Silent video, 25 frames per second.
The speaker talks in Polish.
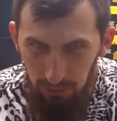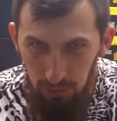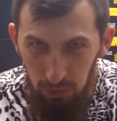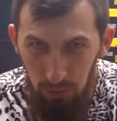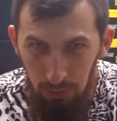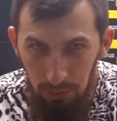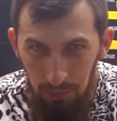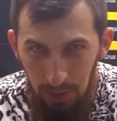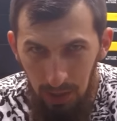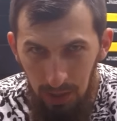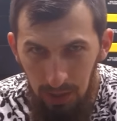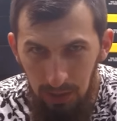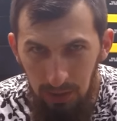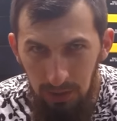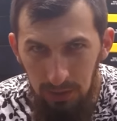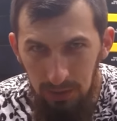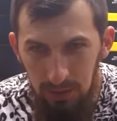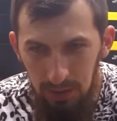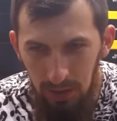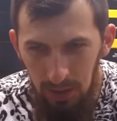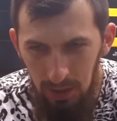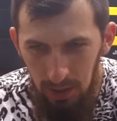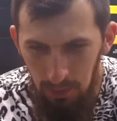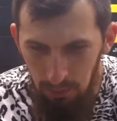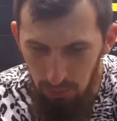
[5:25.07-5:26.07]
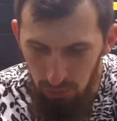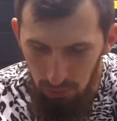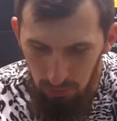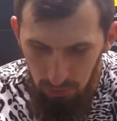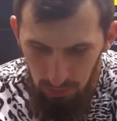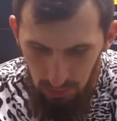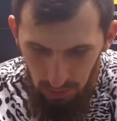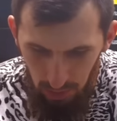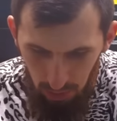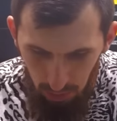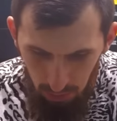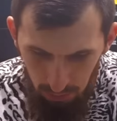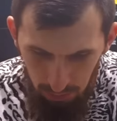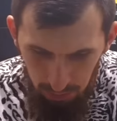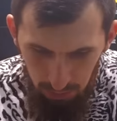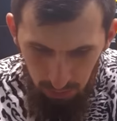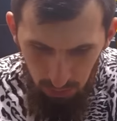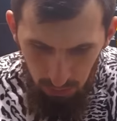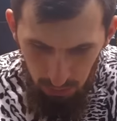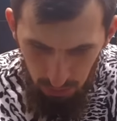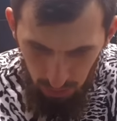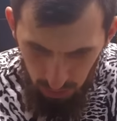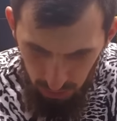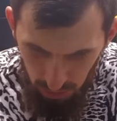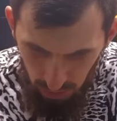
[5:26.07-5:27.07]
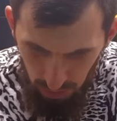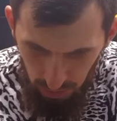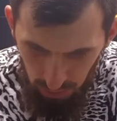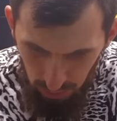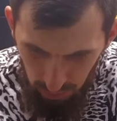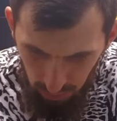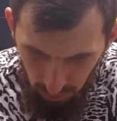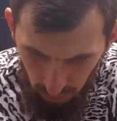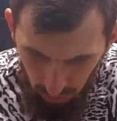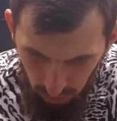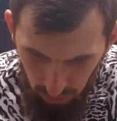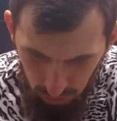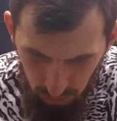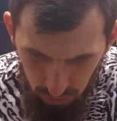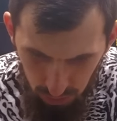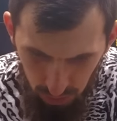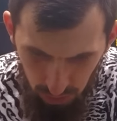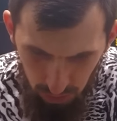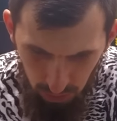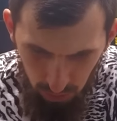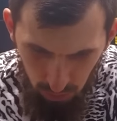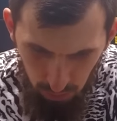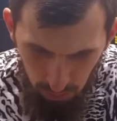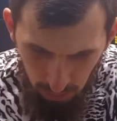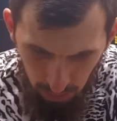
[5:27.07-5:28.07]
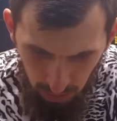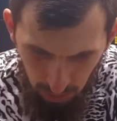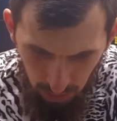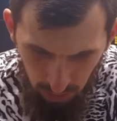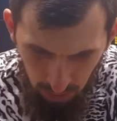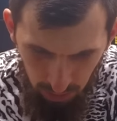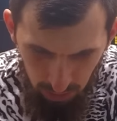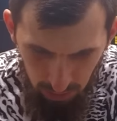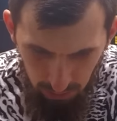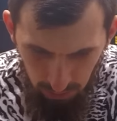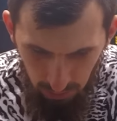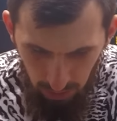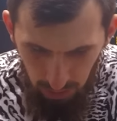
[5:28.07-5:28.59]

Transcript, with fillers: Według mnie najlepszą cechą kołnierza jest to, że gumki,